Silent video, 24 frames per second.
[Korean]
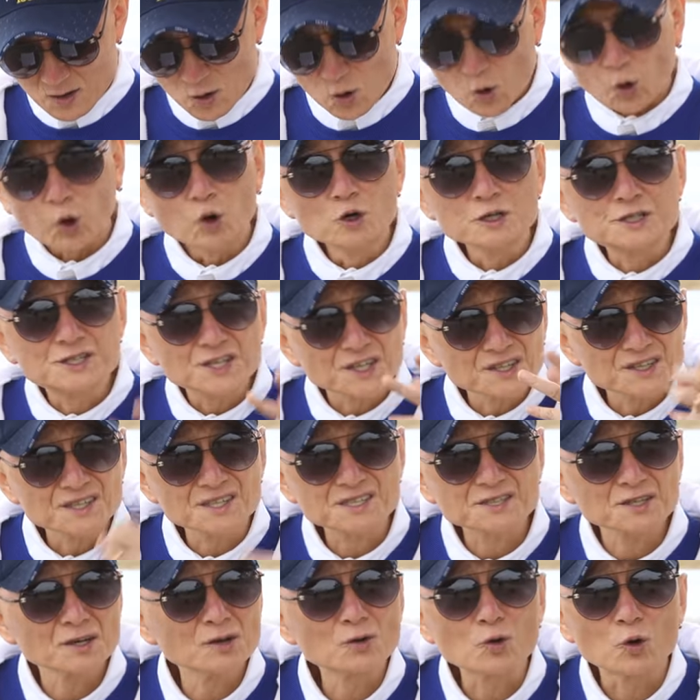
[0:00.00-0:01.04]
골절
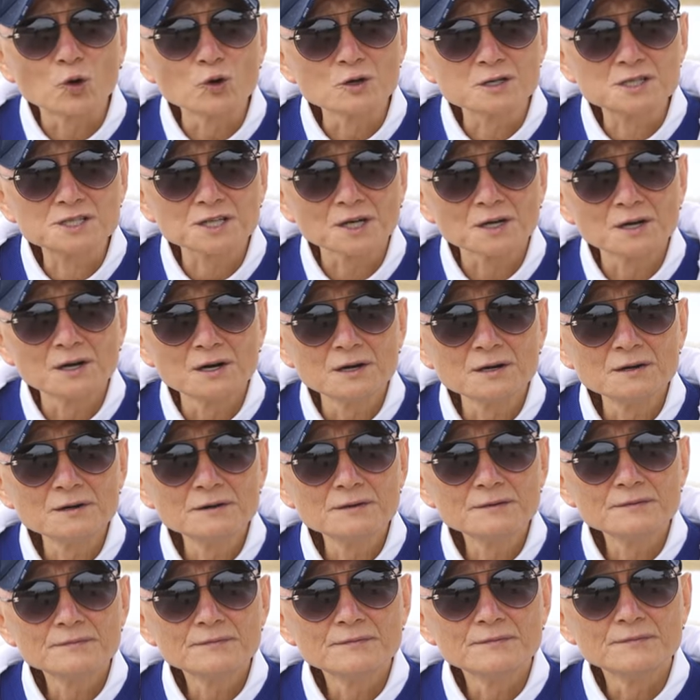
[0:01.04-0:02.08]
있어요 골절
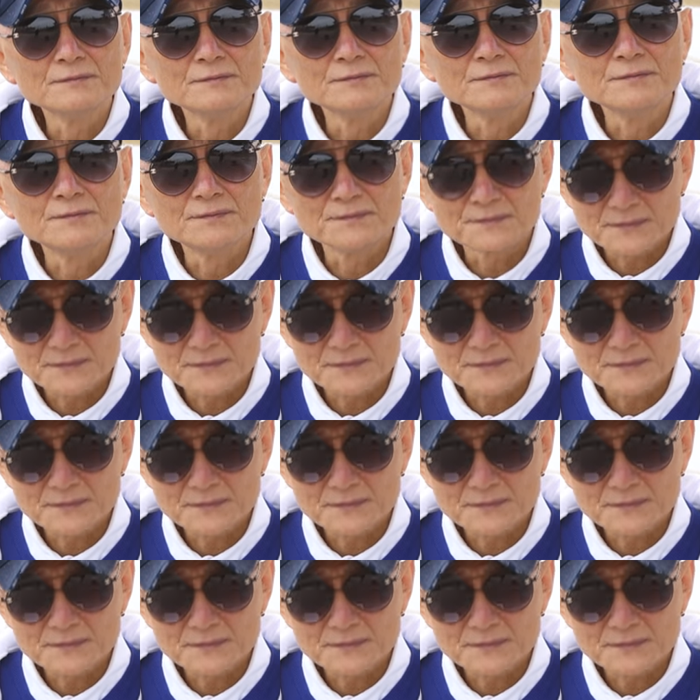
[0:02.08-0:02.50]
음.